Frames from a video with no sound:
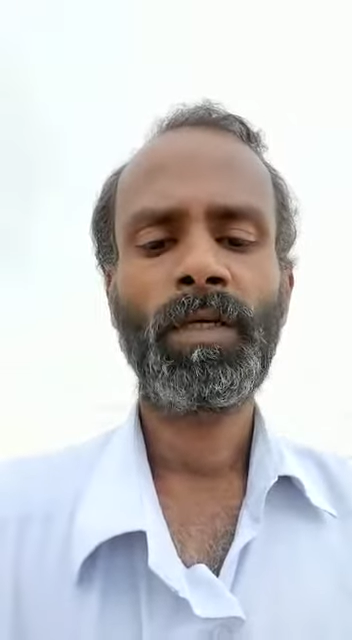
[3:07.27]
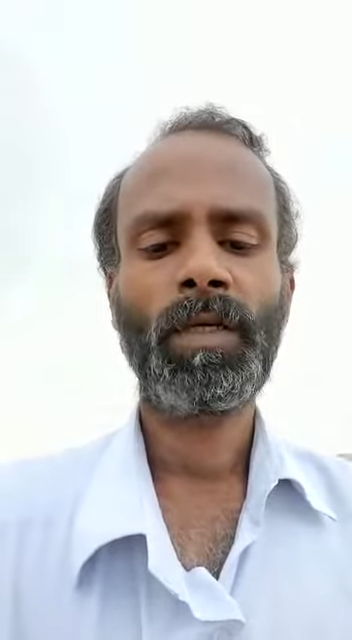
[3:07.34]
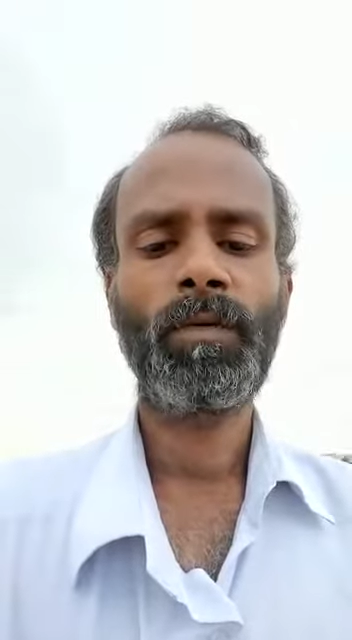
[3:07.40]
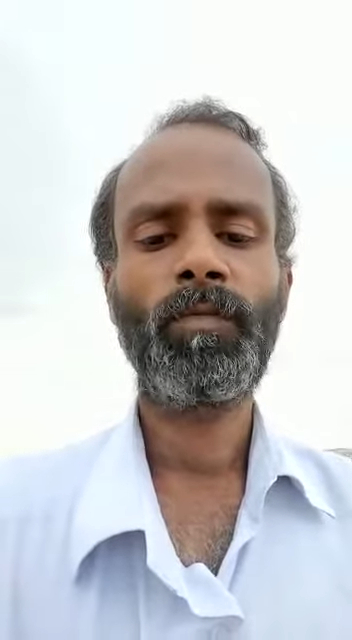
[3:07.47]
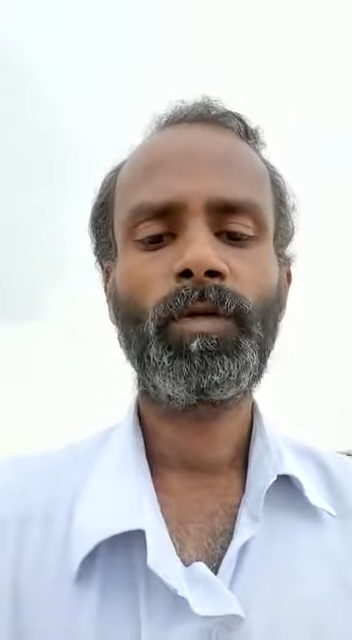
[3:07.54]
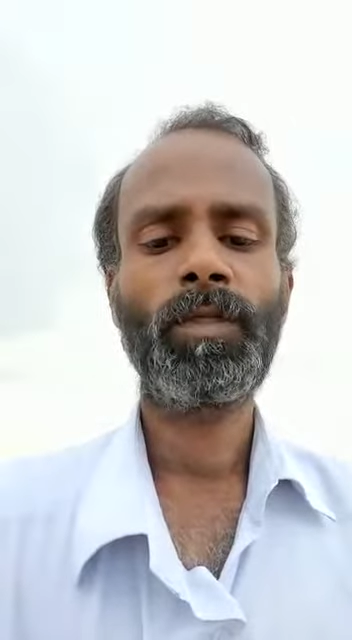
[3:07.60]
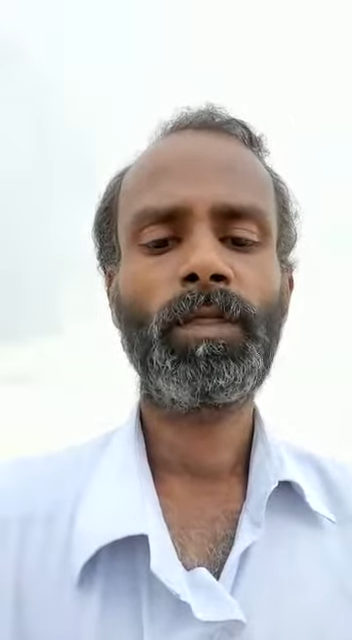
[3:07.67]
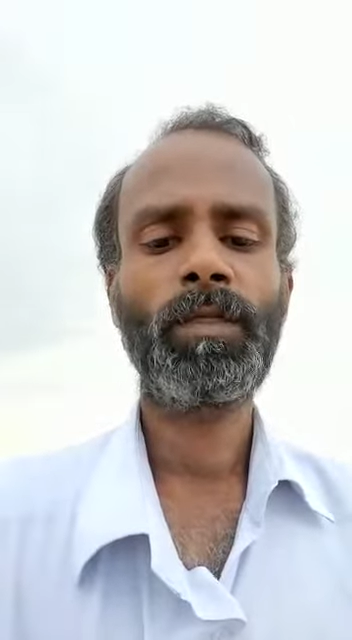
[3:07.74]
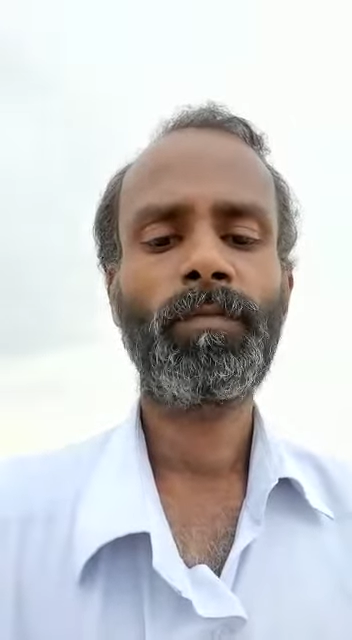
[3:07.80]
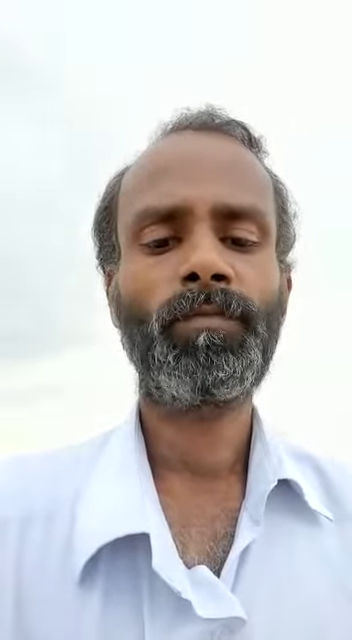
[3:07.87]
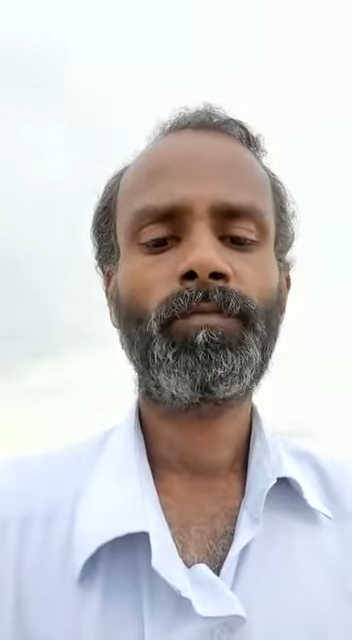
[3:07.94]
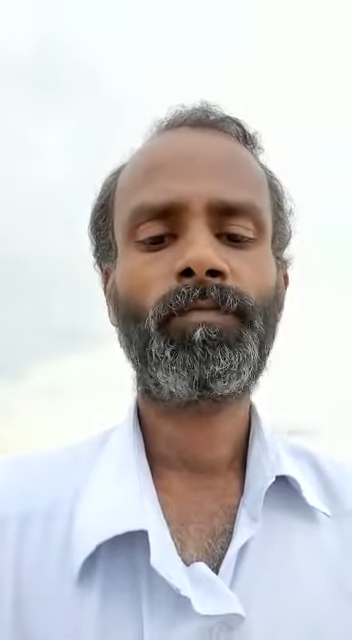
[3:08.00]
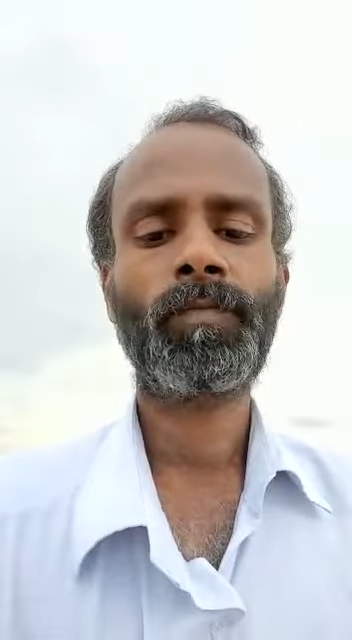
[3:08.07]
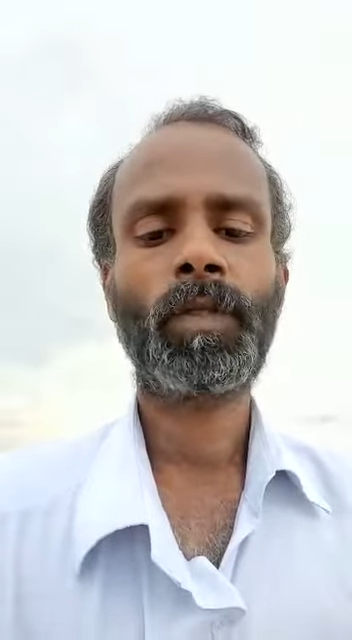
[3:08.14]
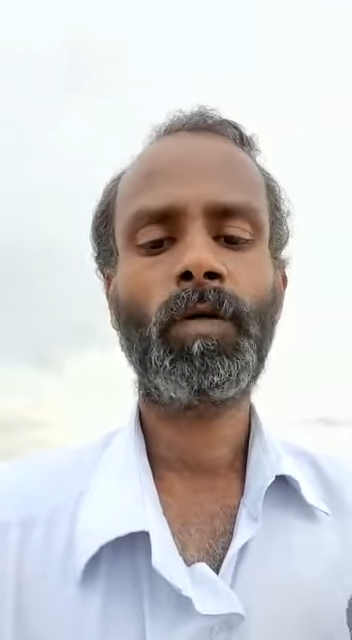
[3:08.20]
என்பது
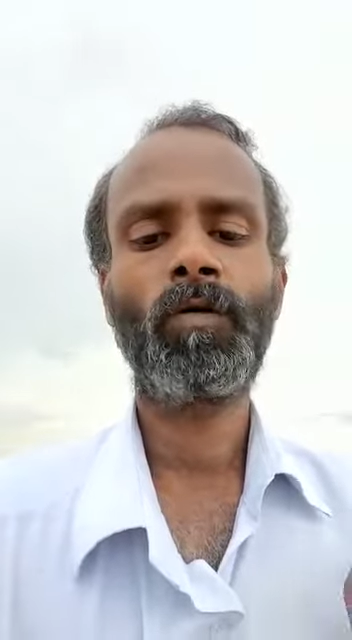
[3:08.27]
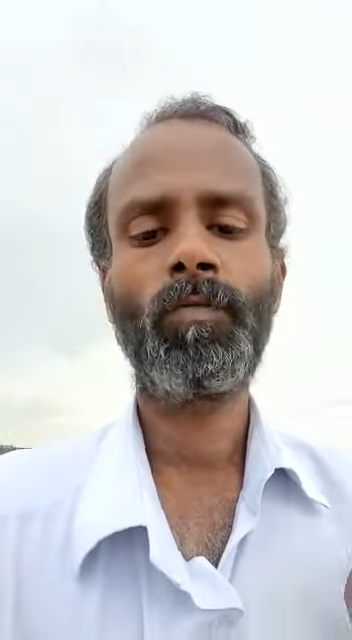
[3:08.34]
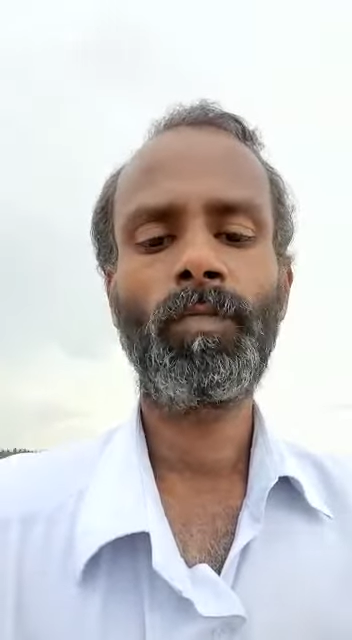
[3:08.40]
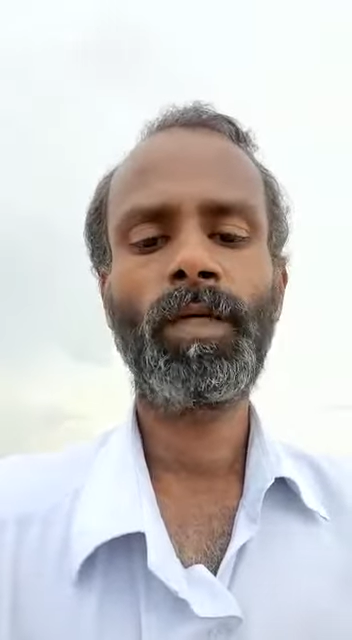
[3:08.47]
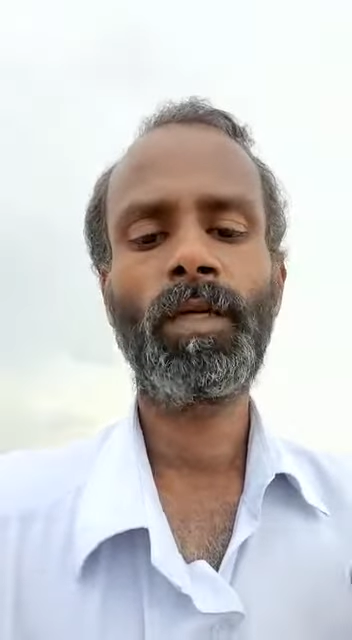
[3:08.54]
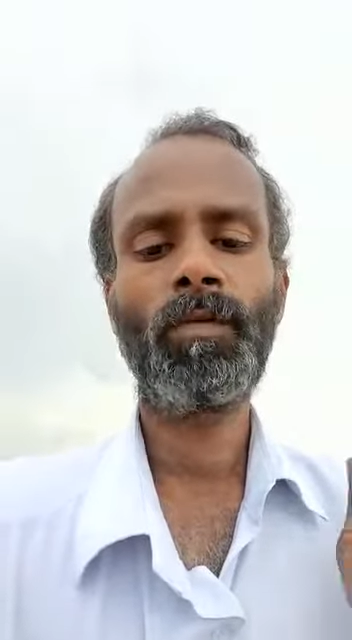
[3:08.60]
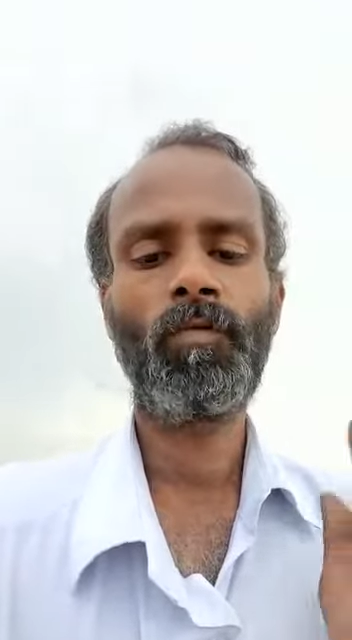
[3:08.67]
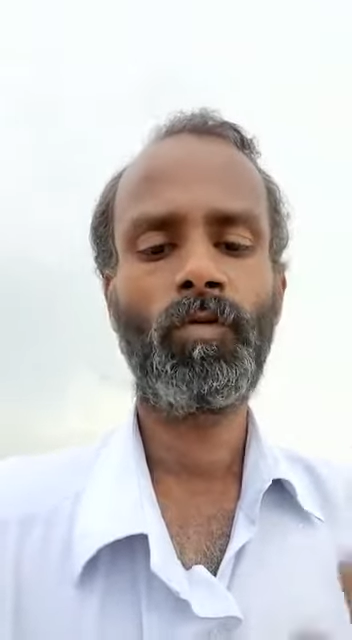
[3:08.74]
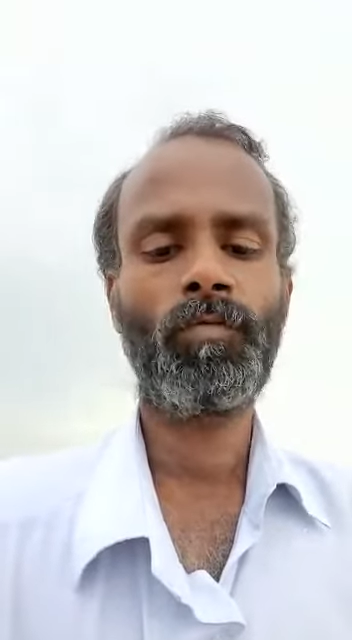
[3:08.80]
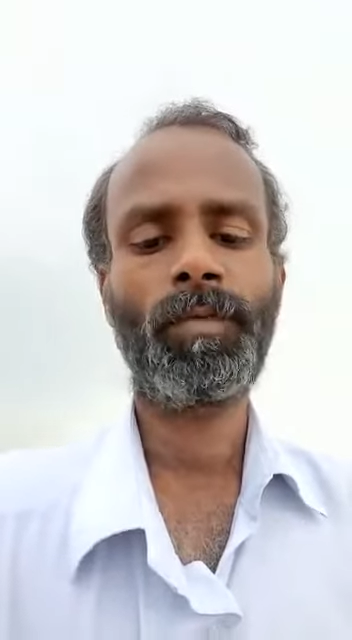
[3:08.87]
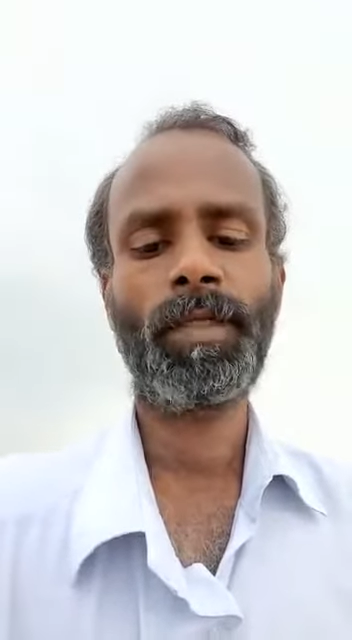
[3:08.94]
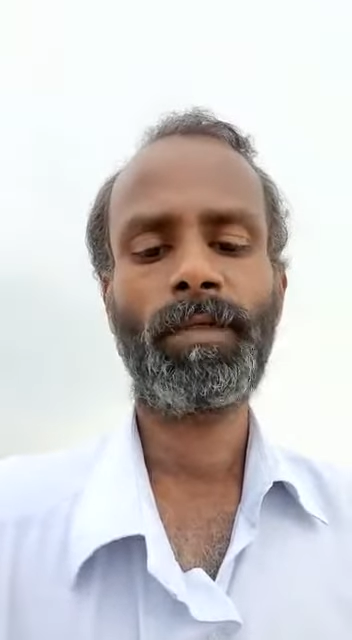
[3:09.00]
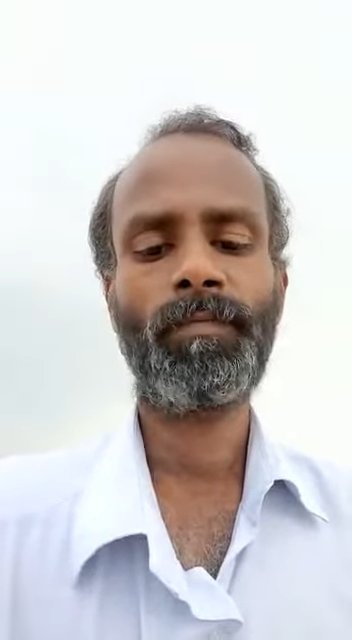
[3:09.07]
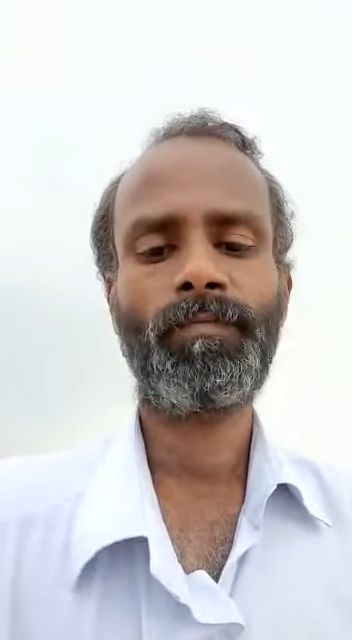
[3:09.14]
உண்மையிலும் உண்மை